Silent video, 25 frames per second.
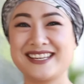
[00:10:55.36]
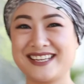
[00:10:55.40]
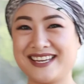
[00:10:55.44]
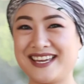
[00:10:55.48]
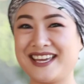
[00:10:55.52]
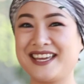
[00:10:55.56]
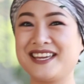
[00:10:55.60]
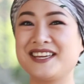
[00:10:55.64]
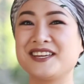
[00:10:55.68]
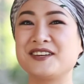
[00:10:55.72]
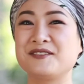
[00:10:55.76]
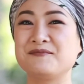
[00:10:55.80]

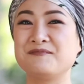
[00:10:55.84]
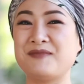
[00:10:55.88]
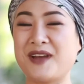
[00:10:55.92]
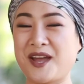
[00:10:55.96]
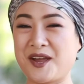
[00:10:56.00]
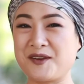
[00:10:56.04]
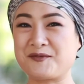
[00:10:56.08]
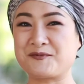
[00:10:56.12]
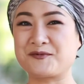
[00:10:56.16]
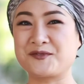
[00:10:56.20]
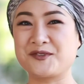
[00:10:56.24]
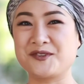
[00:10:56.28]
king
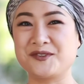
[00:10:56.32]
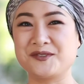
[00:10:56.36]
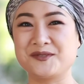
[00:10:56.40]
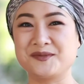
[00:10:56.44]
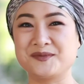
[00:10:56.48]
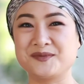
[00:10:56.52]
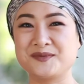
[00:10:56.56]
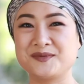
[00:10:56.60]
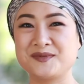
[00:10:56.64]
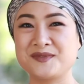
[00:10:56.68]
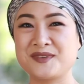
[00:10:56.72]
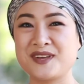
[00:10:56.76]

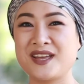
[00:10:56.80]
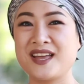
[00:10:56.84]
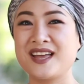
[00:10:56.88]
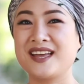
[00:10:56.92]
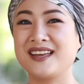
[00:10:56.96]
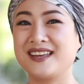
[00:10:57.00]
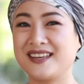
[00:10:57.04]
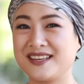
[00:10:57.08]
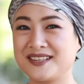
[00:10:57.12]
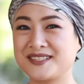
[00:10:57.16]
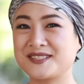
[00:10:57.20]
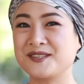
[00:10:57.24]
bedroom
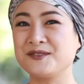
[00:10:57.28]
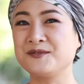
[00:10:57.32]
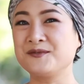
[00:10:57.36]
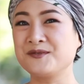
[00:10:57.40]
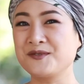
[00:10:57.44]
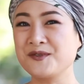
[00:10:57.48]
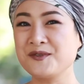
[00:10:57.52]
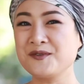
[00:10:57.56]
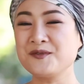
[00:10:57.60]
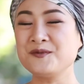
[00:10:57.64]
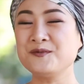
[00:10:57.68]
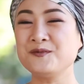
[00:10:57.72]
is a
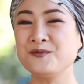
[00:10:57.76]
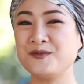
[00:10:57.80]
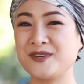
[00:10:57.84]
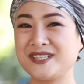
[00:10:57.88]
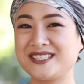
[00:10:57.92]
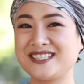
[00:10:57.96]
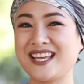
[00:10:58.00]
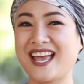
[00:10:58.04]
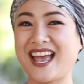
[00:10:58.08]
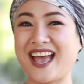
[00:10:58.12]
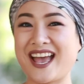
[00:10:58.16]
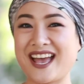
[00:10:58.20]
room
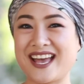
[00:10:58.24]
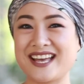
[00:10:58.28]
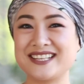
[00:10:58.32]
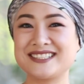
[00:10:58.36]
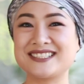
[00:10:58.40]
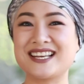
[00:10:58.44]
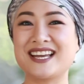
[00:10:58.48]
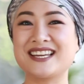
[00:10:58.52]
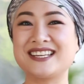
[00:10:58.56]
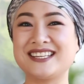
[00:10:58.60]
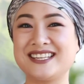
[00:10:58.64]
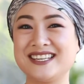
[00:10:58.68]
which has
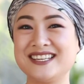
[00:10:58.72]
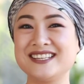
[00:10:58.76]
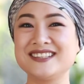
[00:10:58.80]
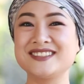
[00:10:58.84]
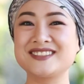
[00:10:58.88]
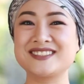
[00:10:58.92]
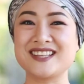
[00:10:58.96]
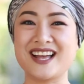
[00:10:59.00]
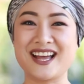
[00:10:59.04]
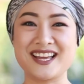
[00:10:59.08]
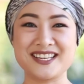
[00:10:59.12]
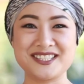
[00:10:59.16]
a
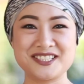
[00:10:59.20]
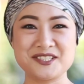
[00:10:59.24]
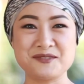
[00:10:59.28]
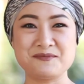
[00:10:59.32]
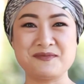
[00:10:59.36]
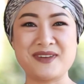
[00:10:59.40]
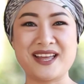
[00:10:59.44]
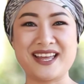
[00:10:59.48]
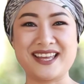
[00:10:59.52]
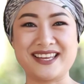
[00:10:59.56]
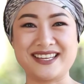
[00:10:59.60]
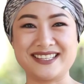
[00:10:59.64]
king-sized
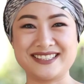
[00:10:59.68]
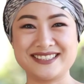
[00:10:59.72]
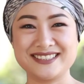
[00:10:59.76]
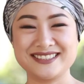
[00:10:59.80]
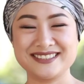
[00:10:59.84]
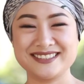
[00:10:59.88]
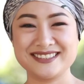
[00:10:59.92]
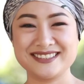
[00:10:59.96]
bed